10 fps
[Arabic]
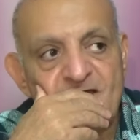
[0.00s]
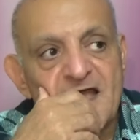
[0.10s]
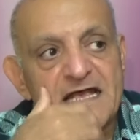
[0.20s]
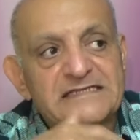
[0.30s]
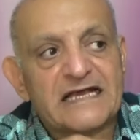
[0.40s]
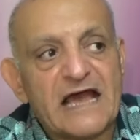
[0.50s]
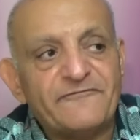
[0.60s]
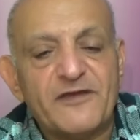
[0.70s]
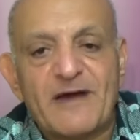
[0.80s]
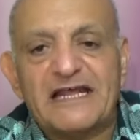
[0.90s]
إذا كان
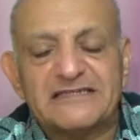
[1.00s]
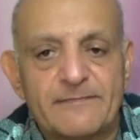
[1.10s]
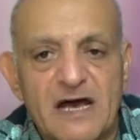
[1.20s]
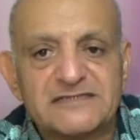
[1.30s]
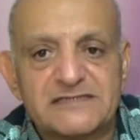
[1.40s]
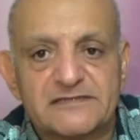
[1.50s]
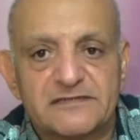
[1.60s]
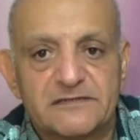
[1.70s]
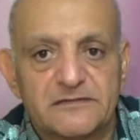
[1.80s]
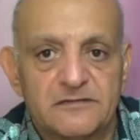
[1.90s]
في بلدي مصر
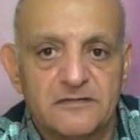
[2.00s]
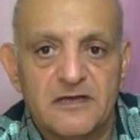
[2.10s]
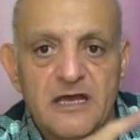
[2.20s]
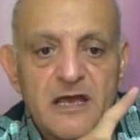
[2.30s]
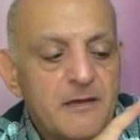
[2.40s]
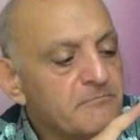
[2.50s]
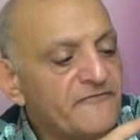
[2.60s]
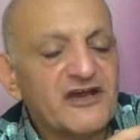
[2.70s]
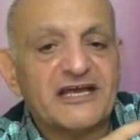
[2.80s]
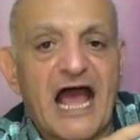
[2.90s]

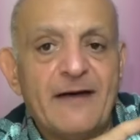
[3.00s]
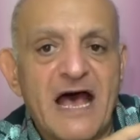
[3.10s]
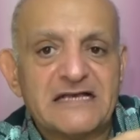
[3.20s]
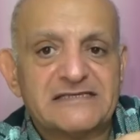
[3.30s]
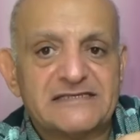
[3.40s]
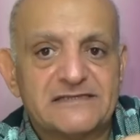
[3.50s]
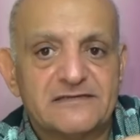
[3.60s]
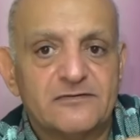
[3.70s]
بفكر حماس